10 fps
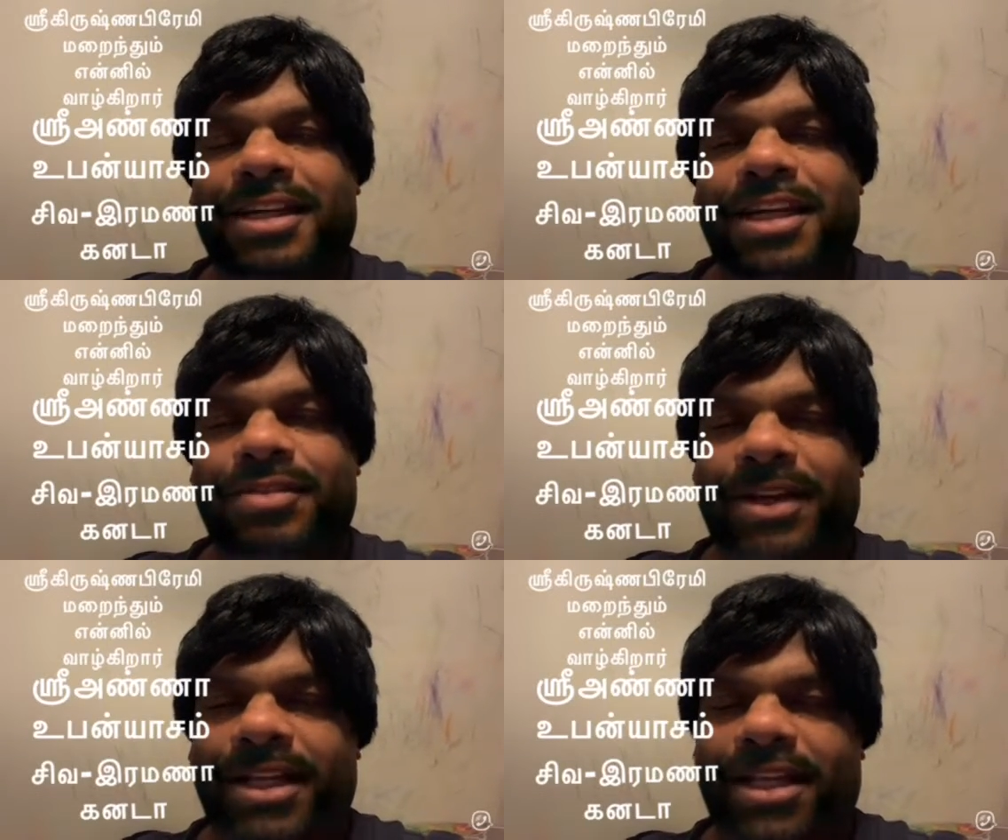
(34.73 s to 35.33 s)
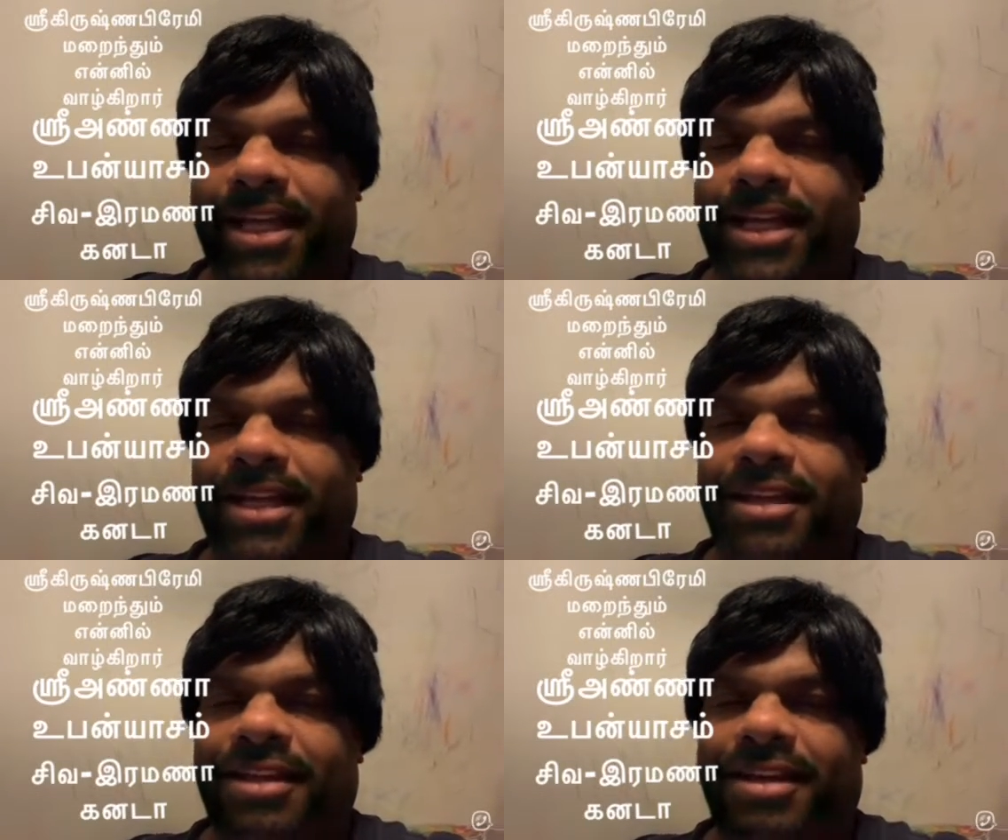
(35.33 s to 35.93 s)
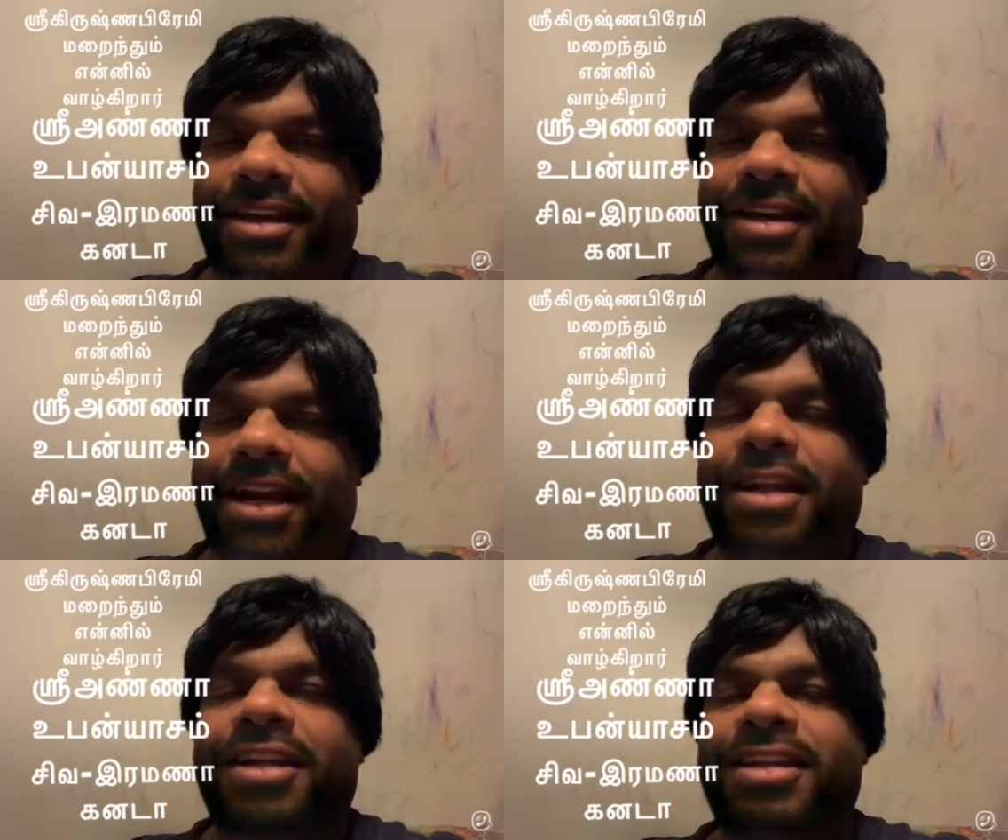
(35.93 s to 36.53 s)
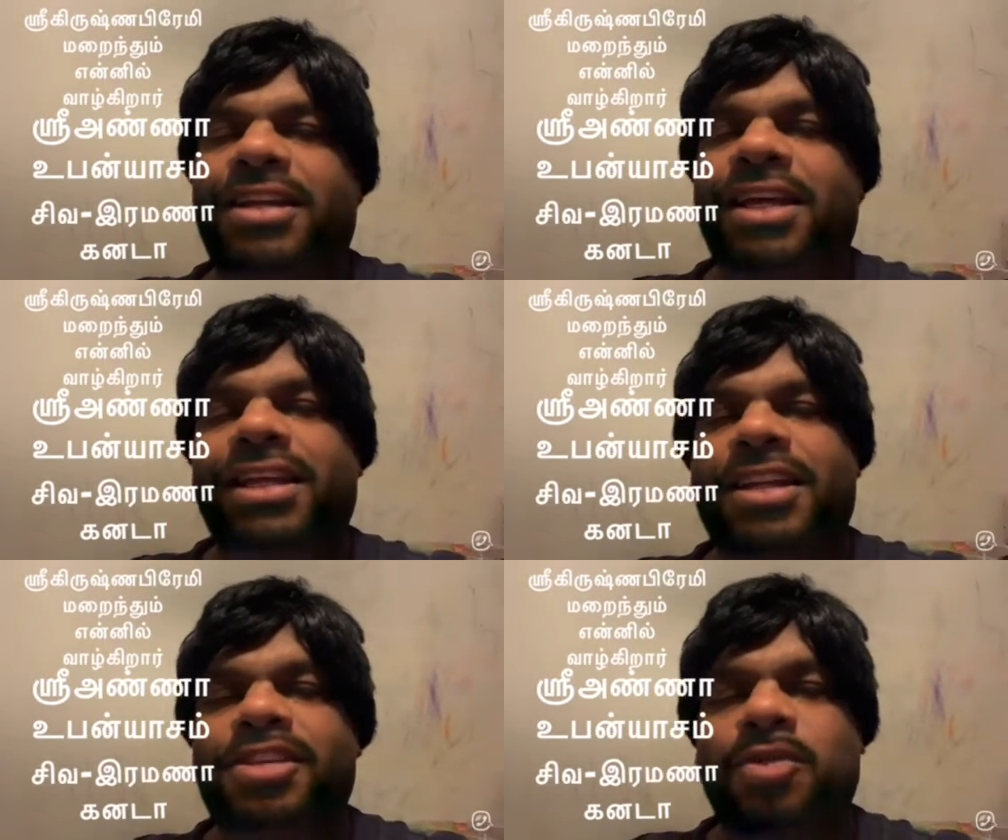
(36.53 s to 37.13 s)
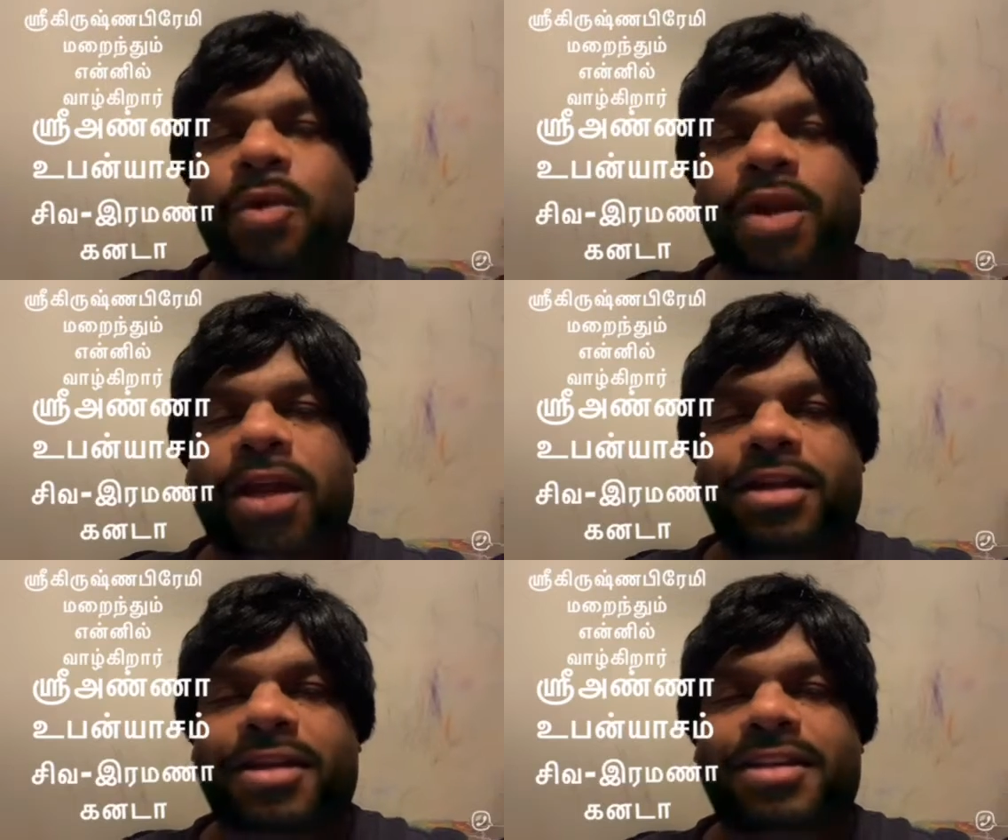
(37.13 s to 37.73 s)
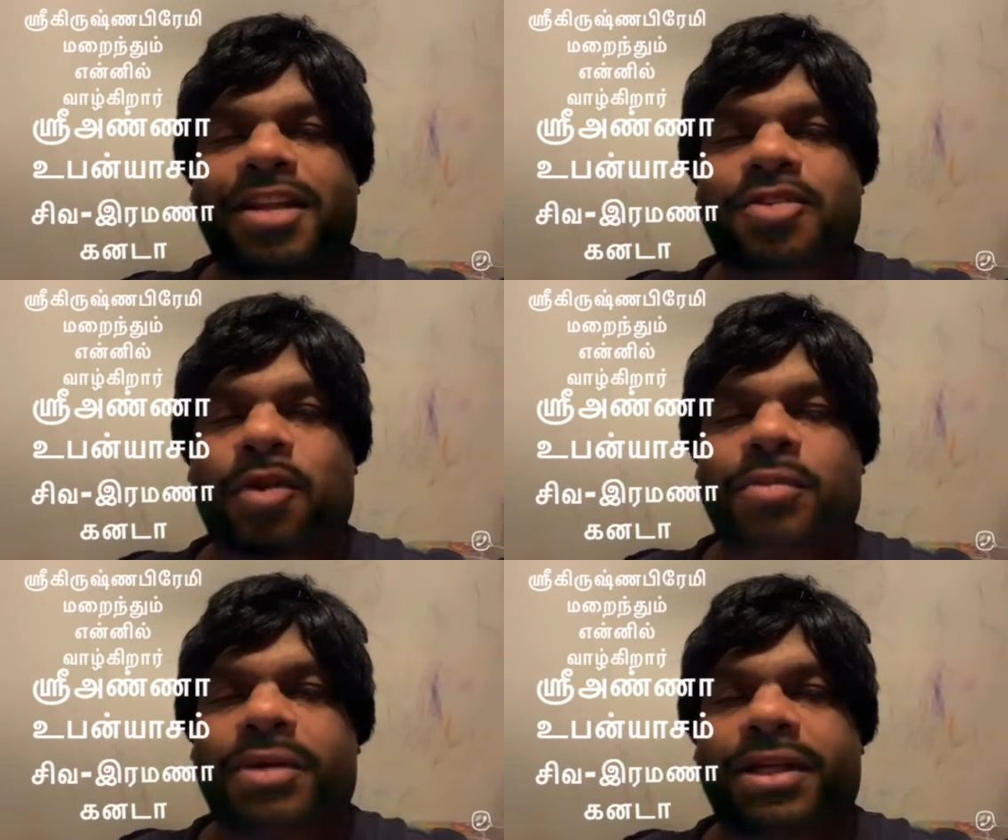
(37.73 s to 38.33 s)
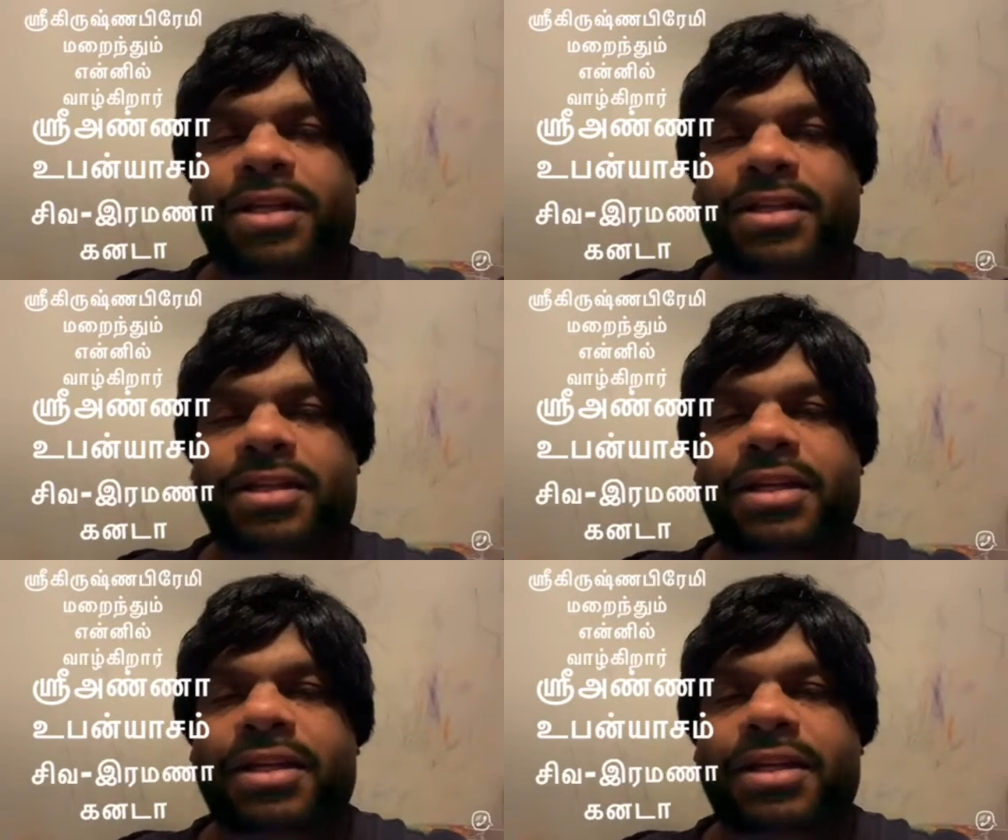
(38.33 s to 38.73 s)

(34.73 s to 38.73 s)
என்று வருகிறதா இல்லை கண்ணன் கீதை சொன்னான் என்றுதான் சொல்லப்படுகிறது